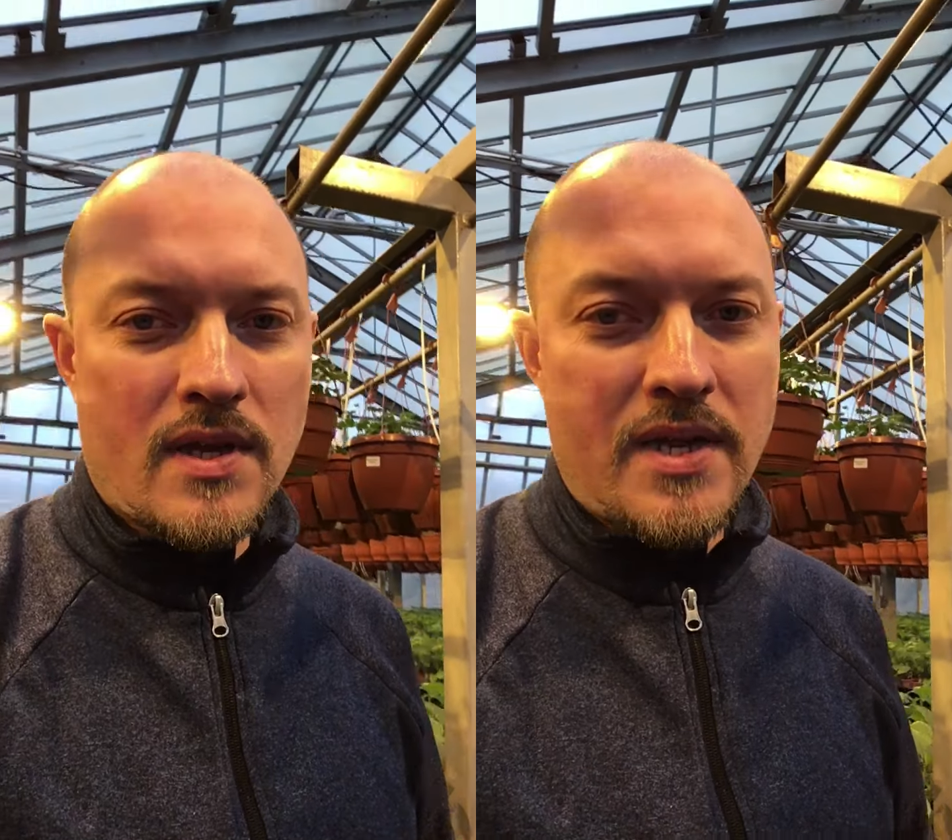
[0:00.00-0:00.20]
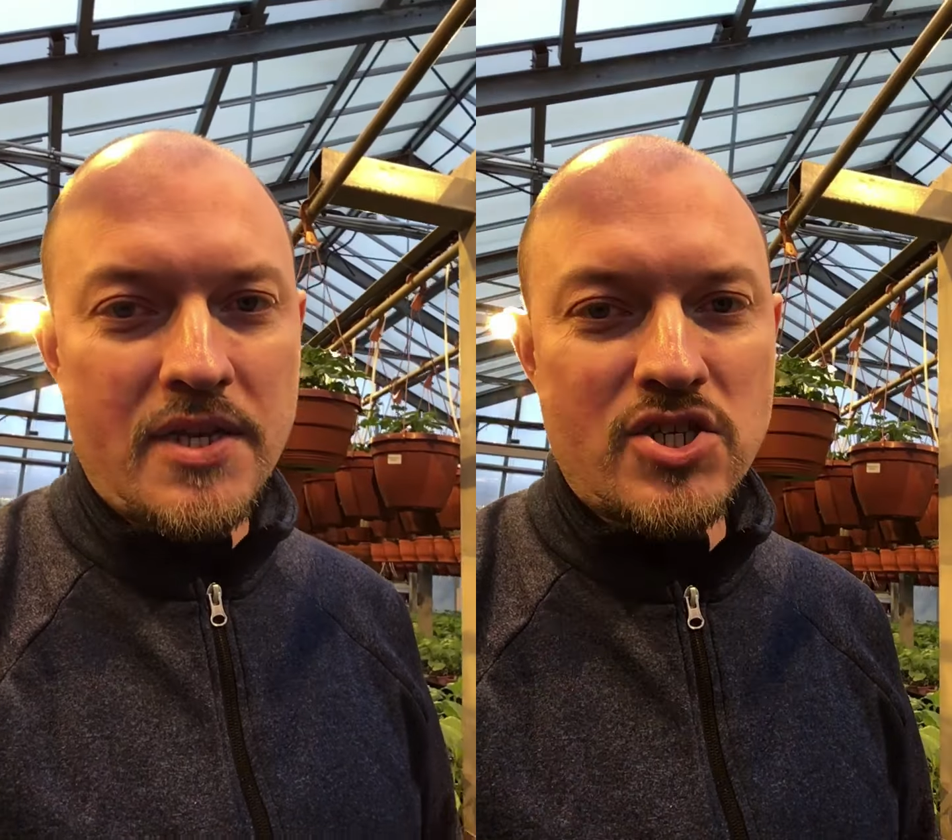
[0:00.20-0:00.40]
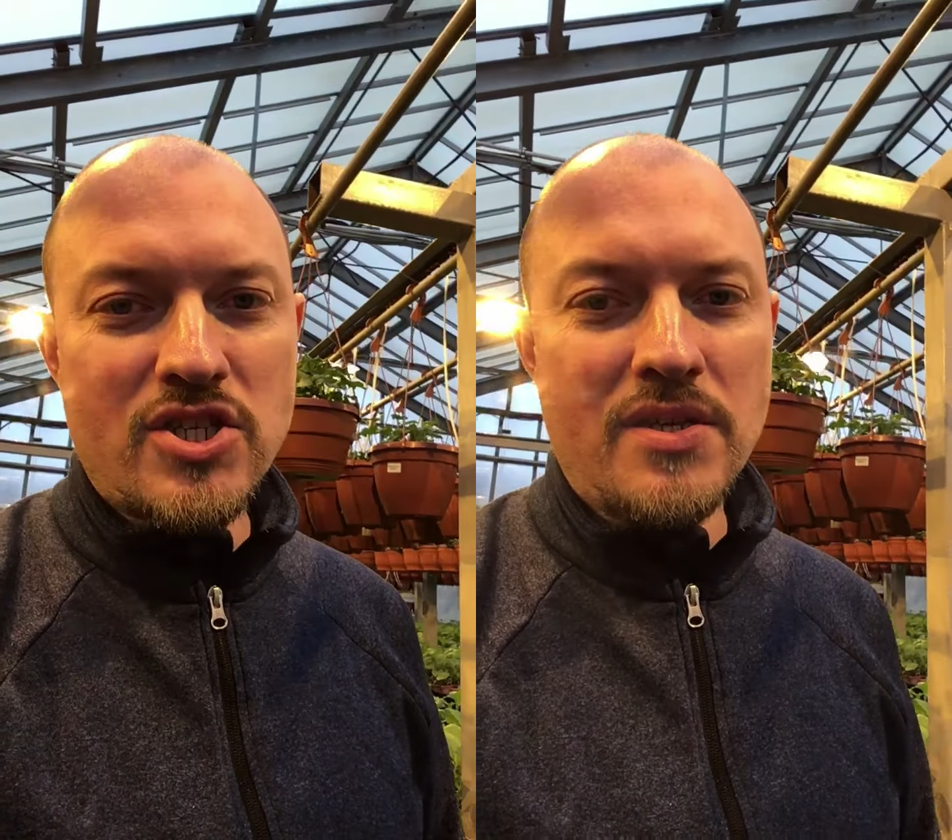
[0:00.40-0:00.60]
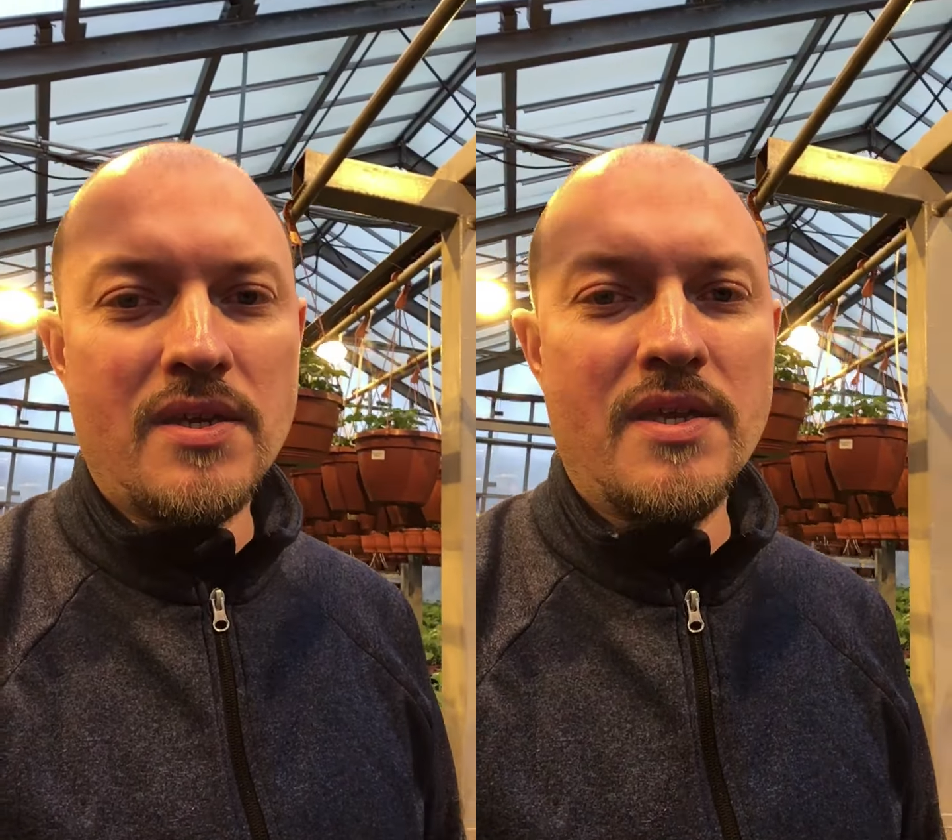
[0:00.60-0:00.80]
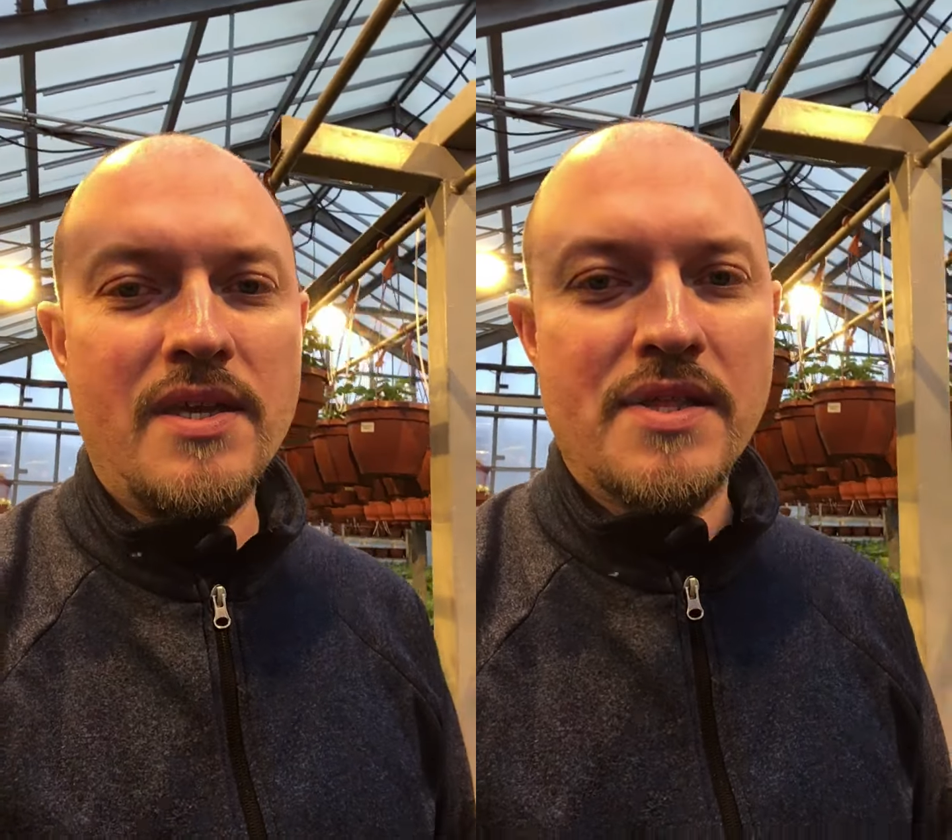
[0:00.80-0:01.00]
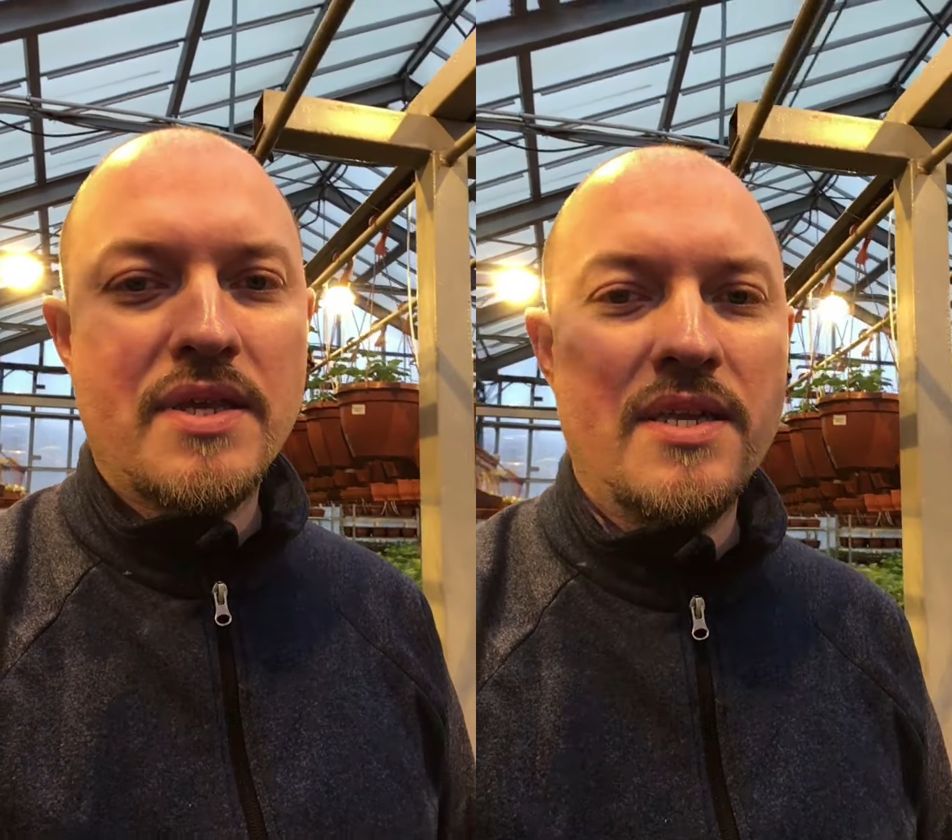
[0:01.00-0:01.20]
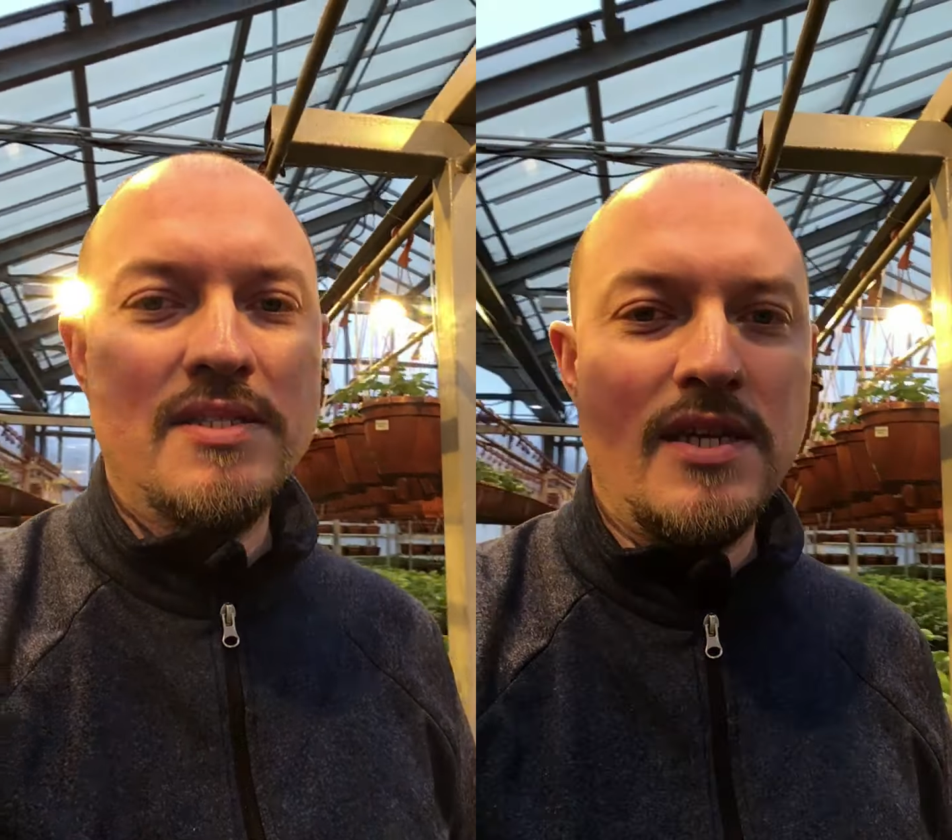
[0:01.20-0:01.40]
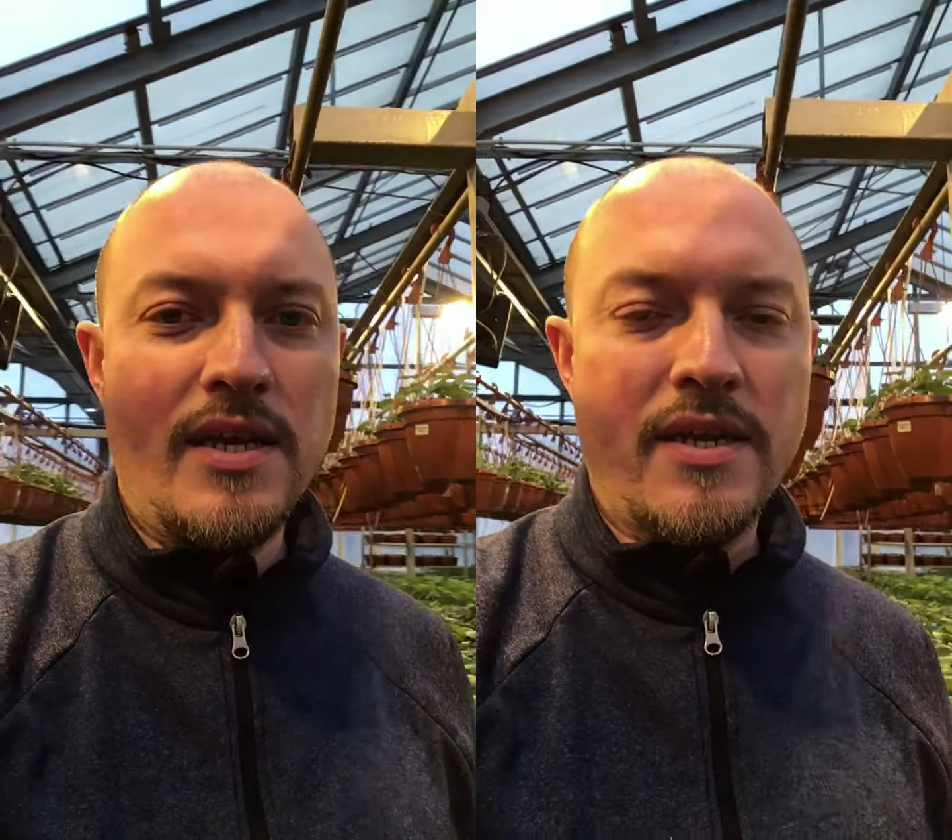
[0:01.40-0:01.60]
Конечно, есть
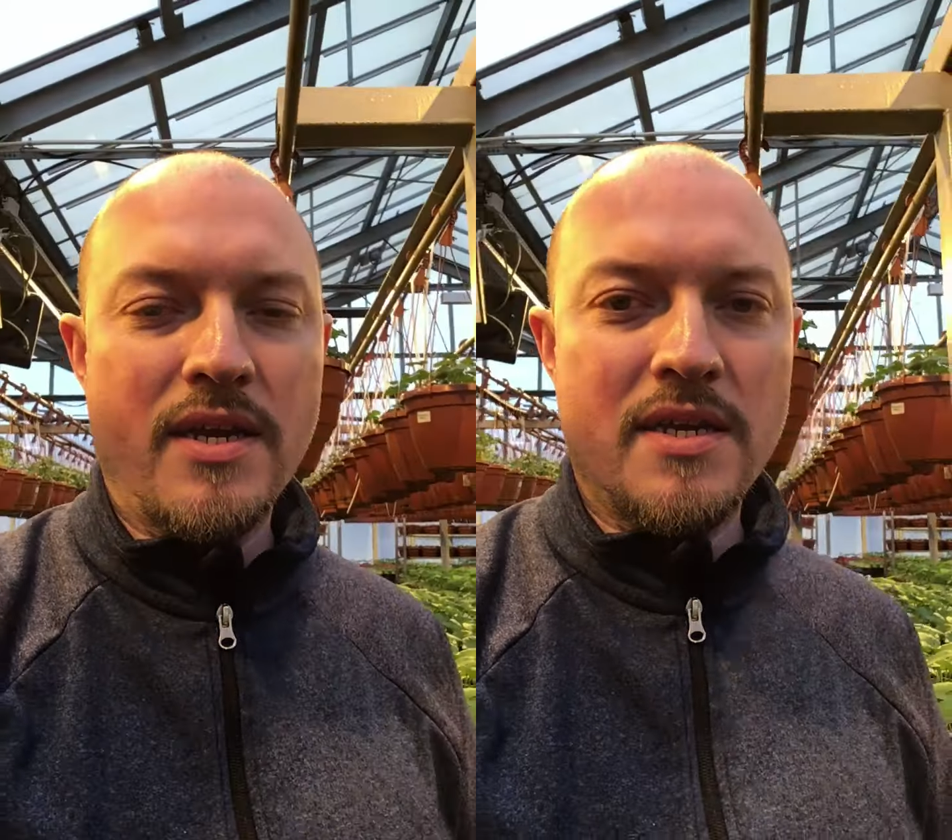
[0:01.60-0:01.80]
отдельные